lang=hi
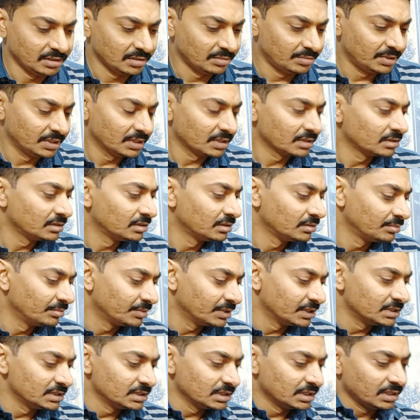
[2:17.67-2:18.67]
ये भी
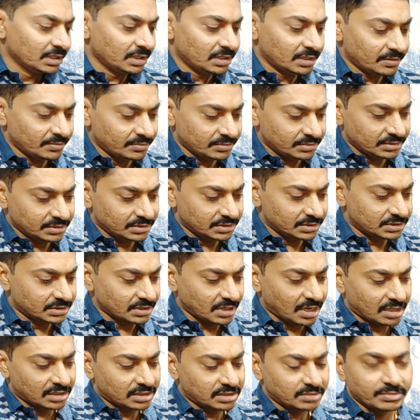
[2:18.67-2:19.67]
भेजी गई है
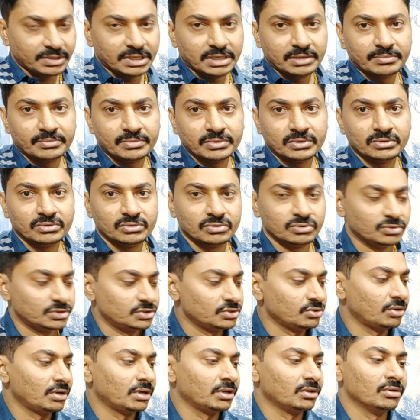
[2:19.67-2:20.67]
साथ में
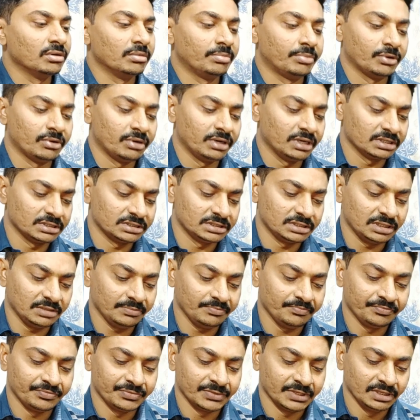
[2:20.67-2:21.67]
कुछ और दो प्रोडक्ट्स है
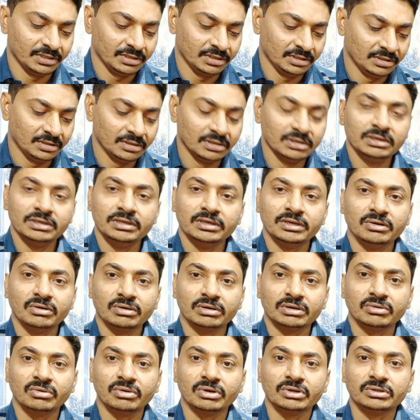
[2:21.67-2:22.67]
ये
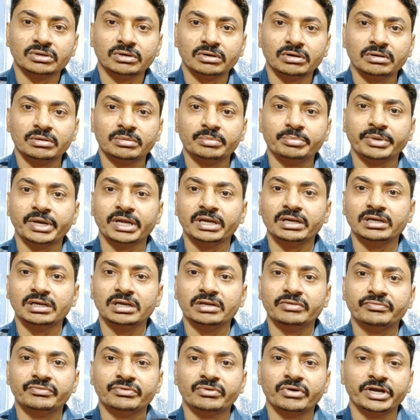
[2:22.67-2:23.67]
डॉक्टर ऑर्थो पेन
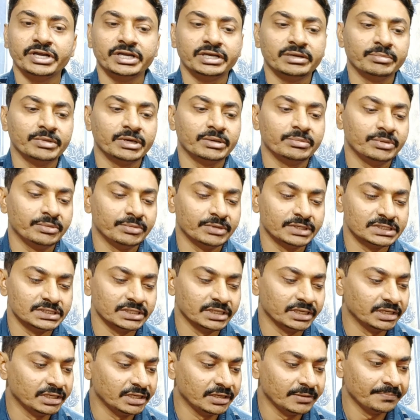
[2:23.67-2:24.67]
रिलीफ ऑइंटमेंट भी भेजी
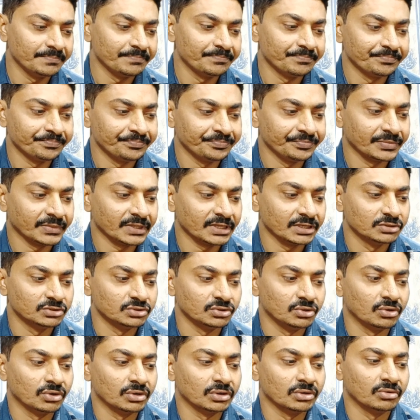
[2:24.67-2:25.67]
गई है
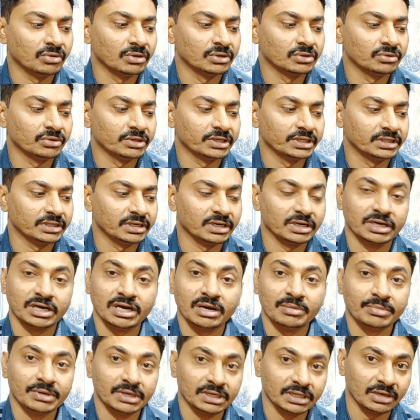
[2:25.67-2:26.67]
जो डॉक्टर ऑर्थो की तरह
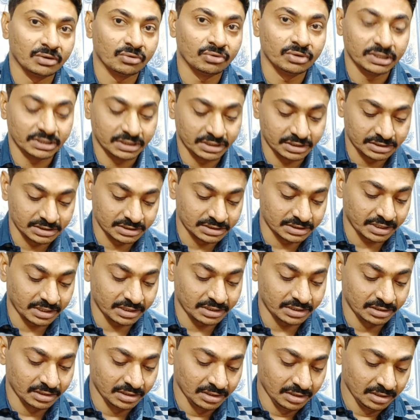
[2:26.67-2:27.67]
काम करता है ऑयल की जैसा
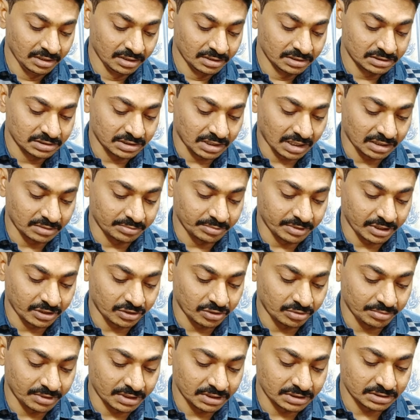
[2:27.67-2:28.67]
ही साथ में
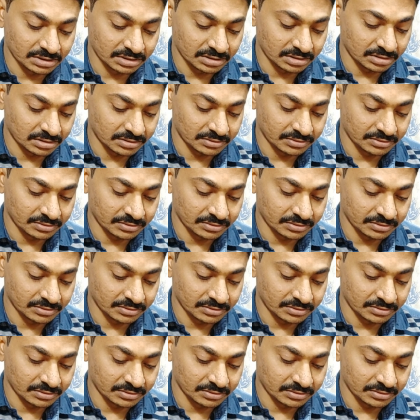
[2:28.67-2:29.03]
एक्यूमास